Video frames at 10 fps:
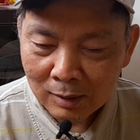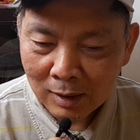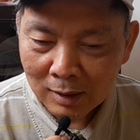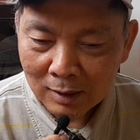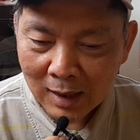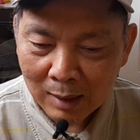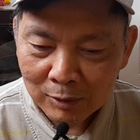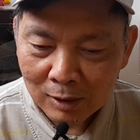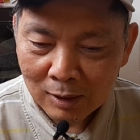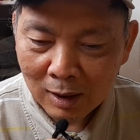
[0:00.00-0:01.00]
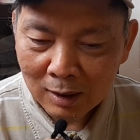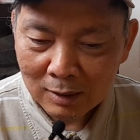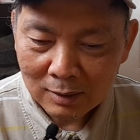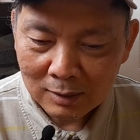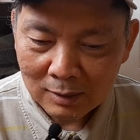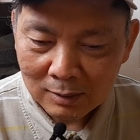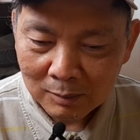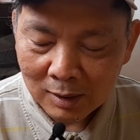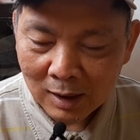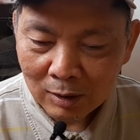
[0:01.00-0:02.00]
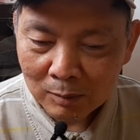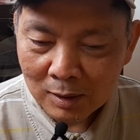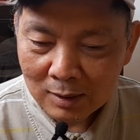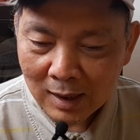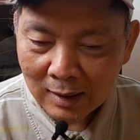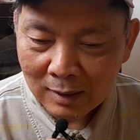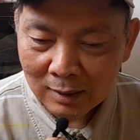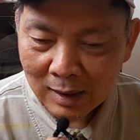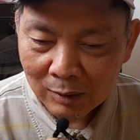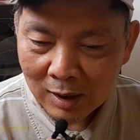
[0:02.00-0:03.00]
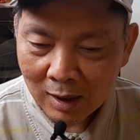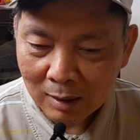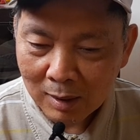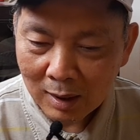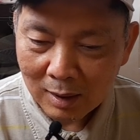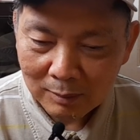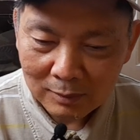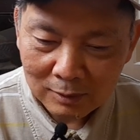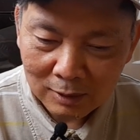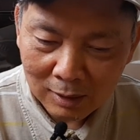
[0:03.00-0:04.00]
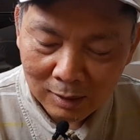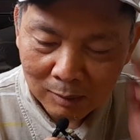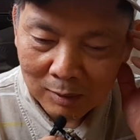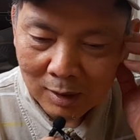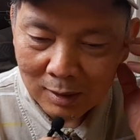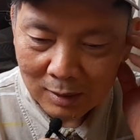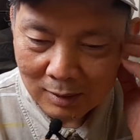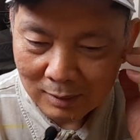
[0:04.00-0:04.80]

nó về Việt Nam sướng hơn bên này con bước ra tiền tàu xe nó mắc lắm à, không có đi